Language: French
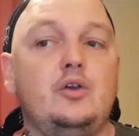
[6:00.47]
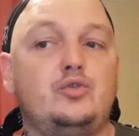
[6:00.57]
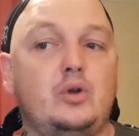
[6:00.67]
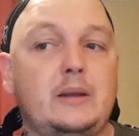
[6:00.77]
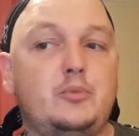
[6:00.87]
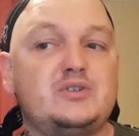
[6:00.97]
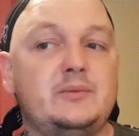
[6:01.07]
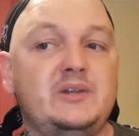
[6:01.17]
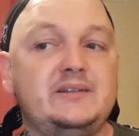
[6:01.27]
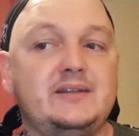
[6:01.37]
sur la
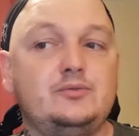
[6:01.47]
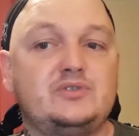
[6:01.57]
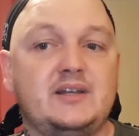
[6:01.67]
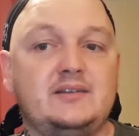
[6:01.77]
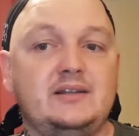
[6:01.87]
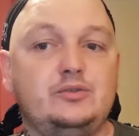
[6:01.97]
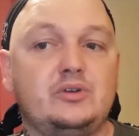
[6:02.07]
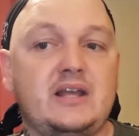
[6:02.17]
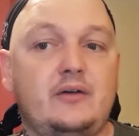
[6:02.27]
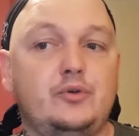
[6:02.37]
possibilité du satellite
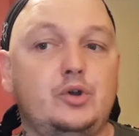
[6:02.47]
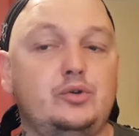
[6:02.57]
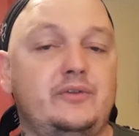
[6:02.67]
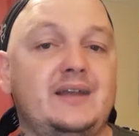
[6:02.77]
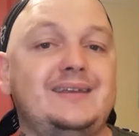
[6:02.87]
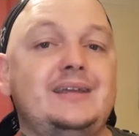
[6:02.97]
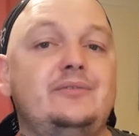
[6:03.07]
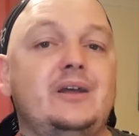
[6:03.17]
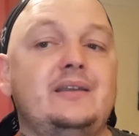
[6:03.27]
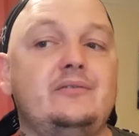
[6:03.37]
de Carver de faire
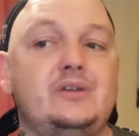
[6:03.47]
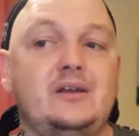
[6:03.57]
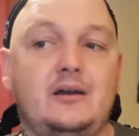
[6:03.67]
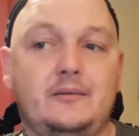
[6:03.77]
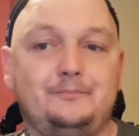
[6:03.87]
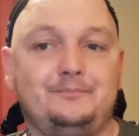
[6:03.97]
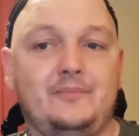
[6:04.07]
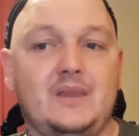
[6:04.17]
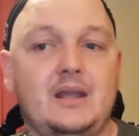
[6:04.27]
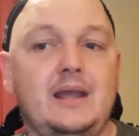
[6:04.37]
dériver un navire.
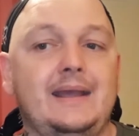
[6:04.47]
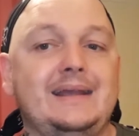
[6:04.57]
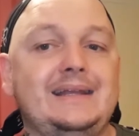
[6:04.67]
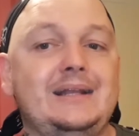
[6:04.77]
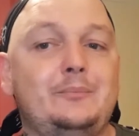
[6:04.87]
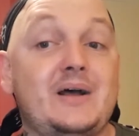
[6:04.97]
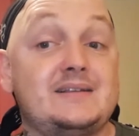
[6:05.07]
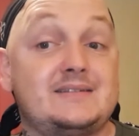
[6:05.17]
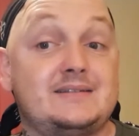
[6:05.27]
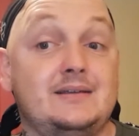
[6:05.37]
Il
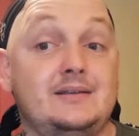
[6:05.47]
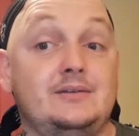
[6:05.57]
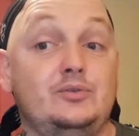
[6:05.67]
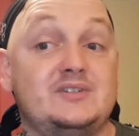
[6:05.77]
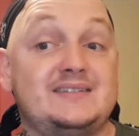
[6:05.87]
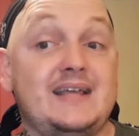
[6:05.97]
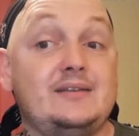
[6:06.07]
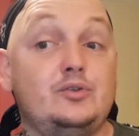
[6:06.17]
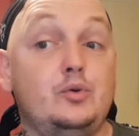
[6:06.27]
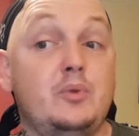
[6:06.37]
passe
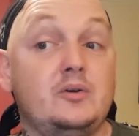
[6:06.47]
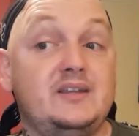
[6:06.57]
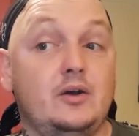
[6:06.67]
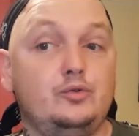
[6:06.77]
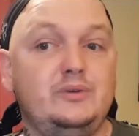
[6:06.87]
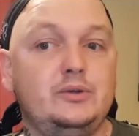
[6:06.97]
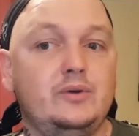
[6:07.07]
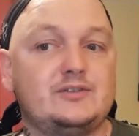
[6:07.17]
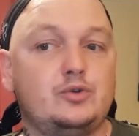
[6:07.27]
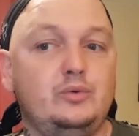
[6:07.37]
stade de banquier
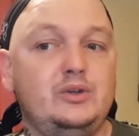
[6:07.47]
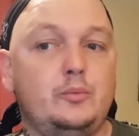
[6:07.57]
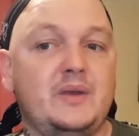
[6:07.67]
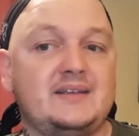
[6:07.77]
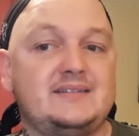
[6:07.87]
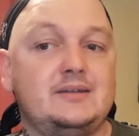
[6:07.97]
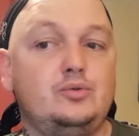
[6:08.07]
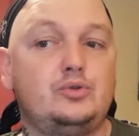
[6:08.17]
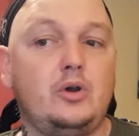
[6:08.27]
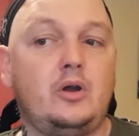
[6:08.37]
ennuyeux à celui de
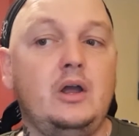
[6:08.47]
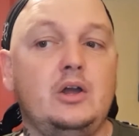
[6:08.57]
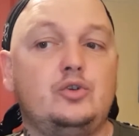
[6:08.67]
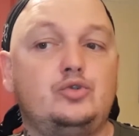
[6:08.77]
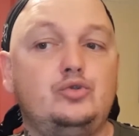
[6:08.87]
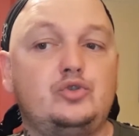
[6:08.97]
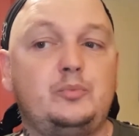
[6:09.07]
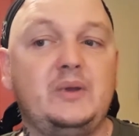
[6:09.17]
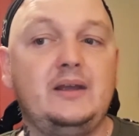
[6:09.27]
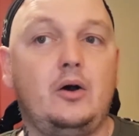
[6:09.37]
persécuteur
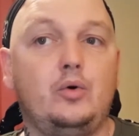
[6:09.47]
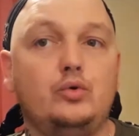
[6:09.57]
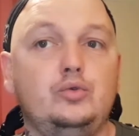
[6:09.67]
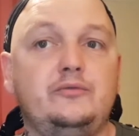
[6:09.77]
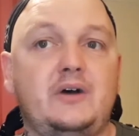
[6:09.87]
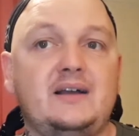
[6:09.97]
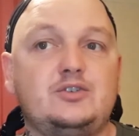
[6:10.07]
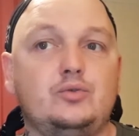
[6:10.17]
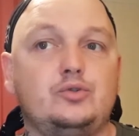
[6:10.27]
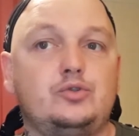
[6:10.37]
suspect en une
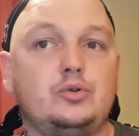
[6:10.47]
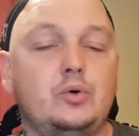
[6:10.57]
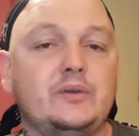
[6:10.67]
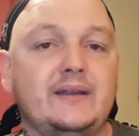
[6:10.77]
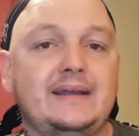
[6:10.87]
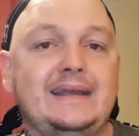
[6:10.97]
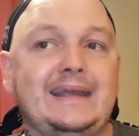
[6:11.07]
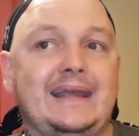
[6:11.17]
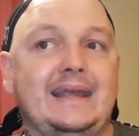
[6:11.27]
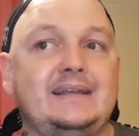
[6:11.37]
fraction de seconde, et